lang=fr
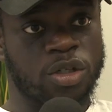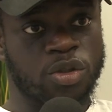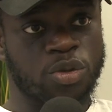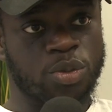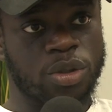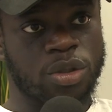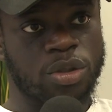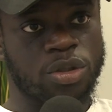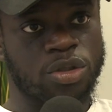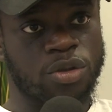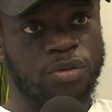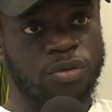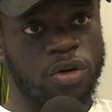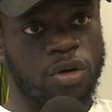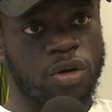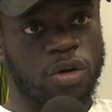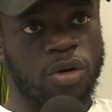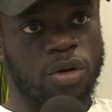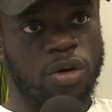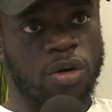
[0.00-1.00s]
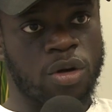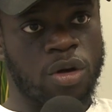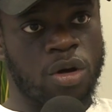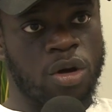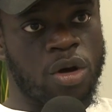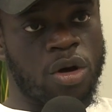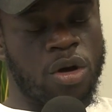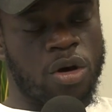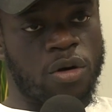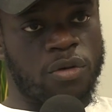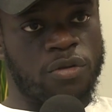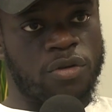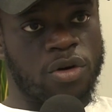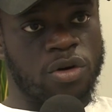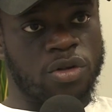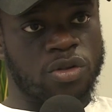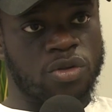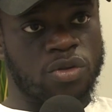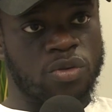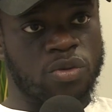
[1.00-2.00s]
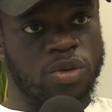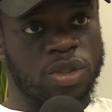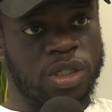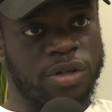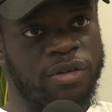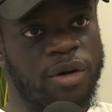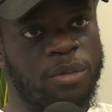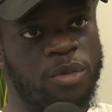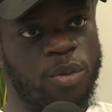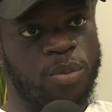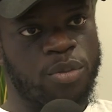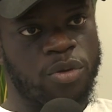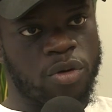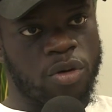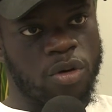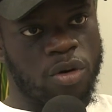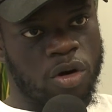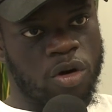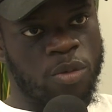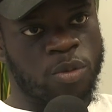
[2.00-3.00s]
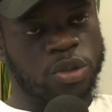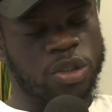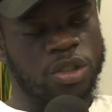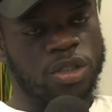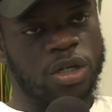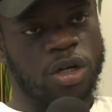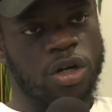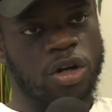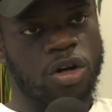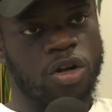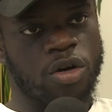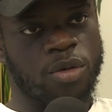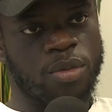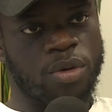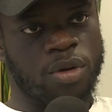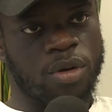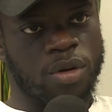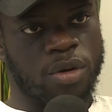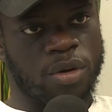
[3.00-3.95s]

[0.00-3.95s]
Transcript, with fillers: Ensuite, je suis venu en, France où j'ai vraiment pu euh, commencer dans un club